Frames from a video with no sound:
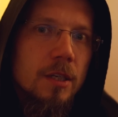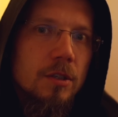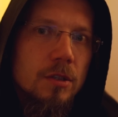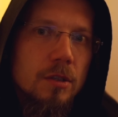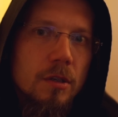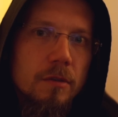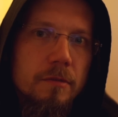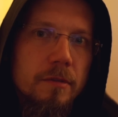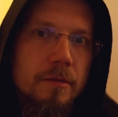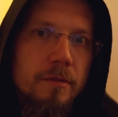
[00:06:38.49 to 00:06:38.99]

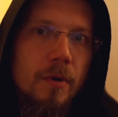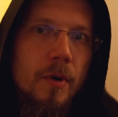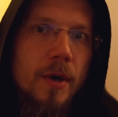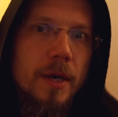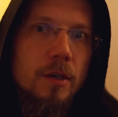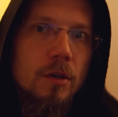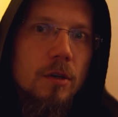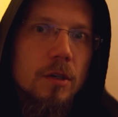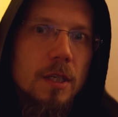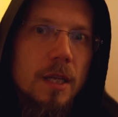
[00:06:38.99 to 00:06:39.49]
czy to
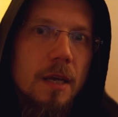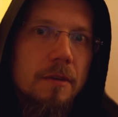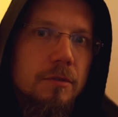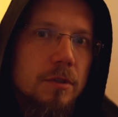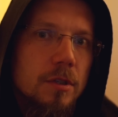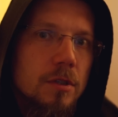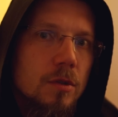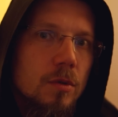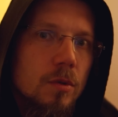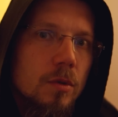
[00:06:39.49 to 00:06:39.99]
wywoła jego gniew,
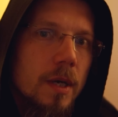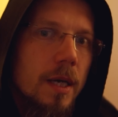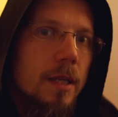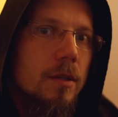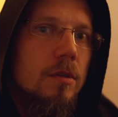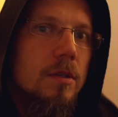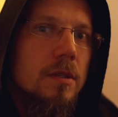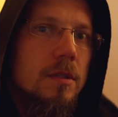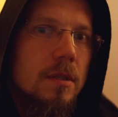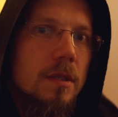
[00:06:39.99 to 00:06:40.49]
czy skruchę,
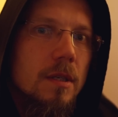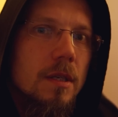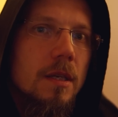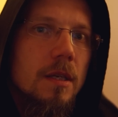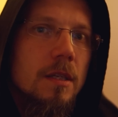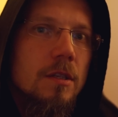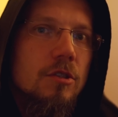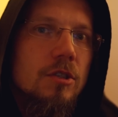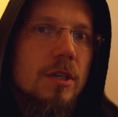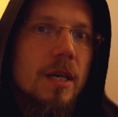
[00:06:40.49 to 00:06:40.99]
to jest
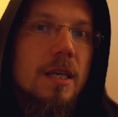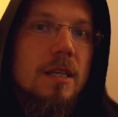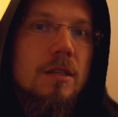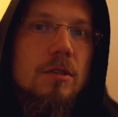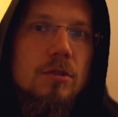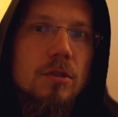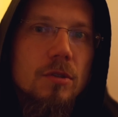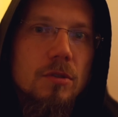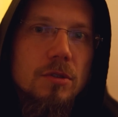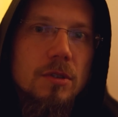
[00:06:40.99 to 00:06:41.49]
insza
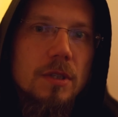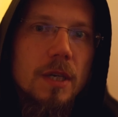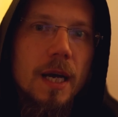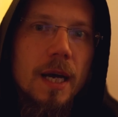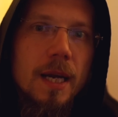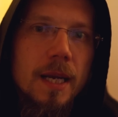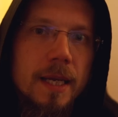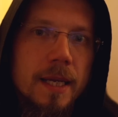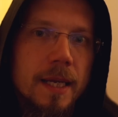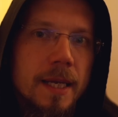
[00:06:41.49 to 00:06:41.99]
inszość,
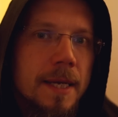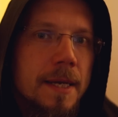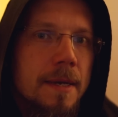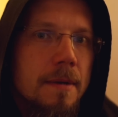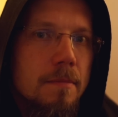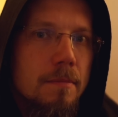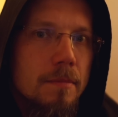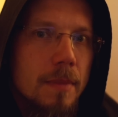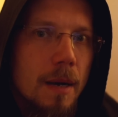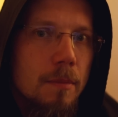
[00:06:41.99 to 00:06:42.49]
ale
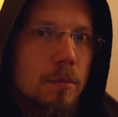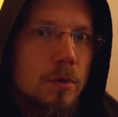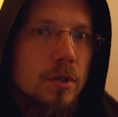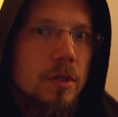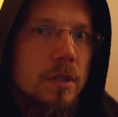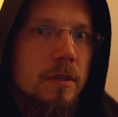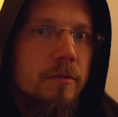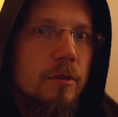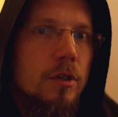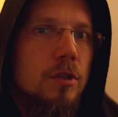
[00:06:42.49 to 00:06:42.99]
ma
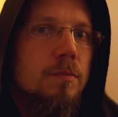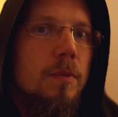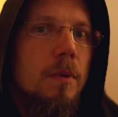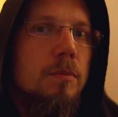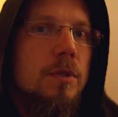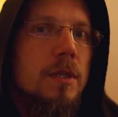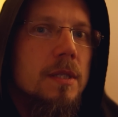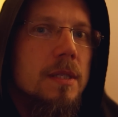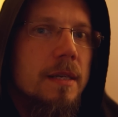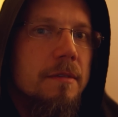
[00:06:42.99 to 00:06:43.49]
możliwość
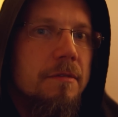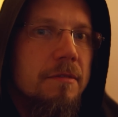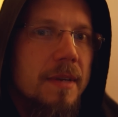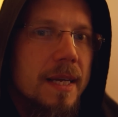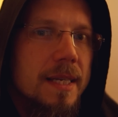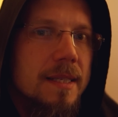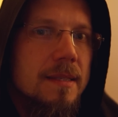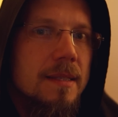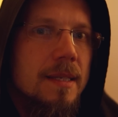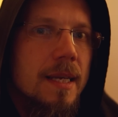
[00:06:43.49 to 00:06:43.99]
poprzez
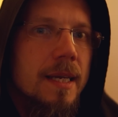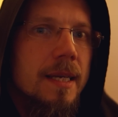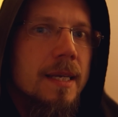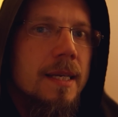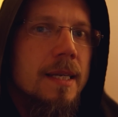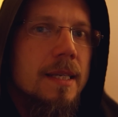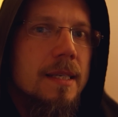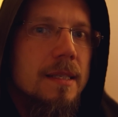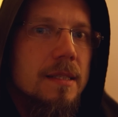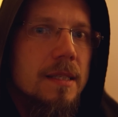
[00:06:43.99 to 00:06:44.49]
refleksję
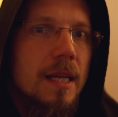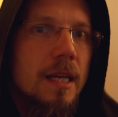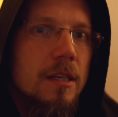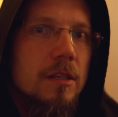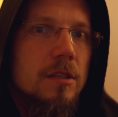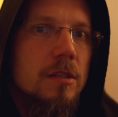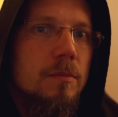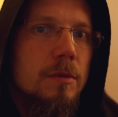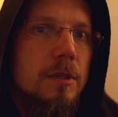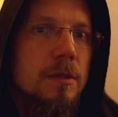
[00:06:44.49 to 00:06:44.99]

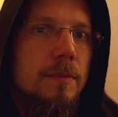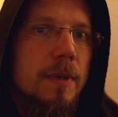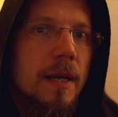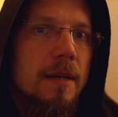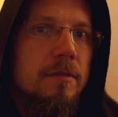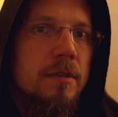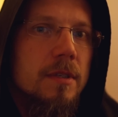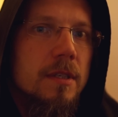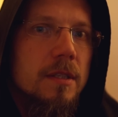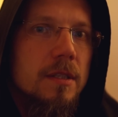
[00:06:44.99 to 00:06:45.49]
zdanie sobie
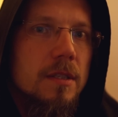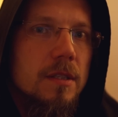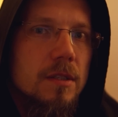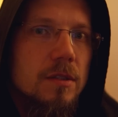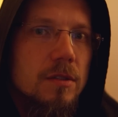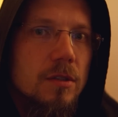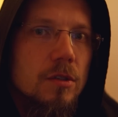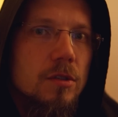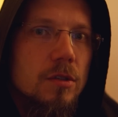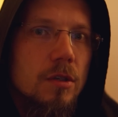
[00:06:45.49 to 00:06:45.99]
sprawy,
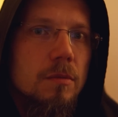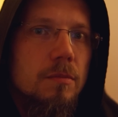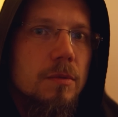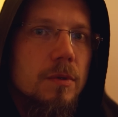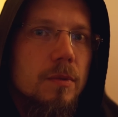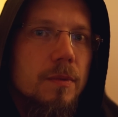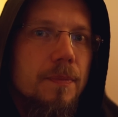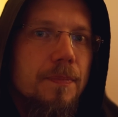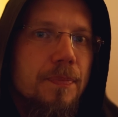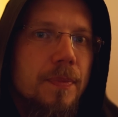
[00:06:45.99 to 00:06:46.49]
co
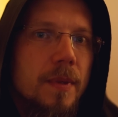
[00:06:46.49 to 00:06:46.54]
zrobił,